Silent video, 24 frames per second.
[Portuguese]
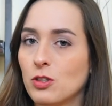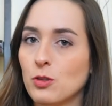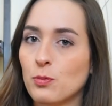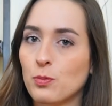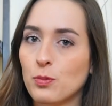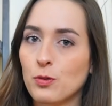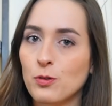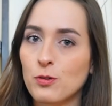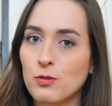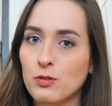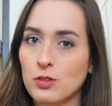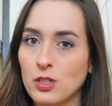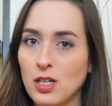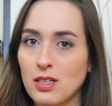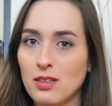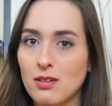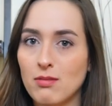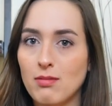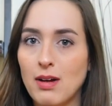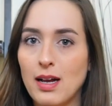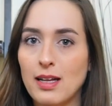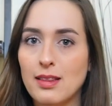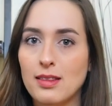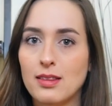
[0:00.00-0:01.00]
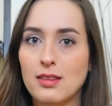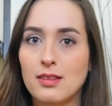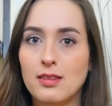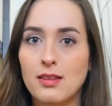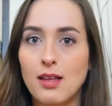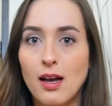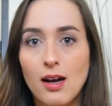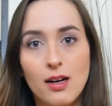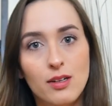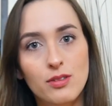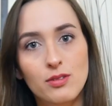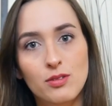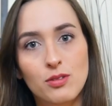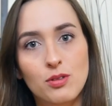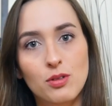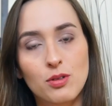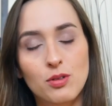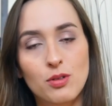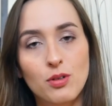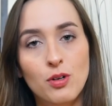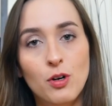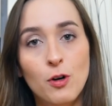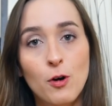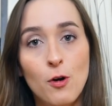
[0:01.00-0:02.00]
Tipo, já não é
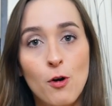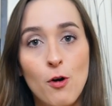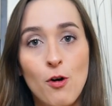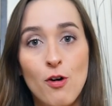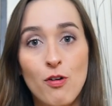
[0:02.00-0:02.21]
tanto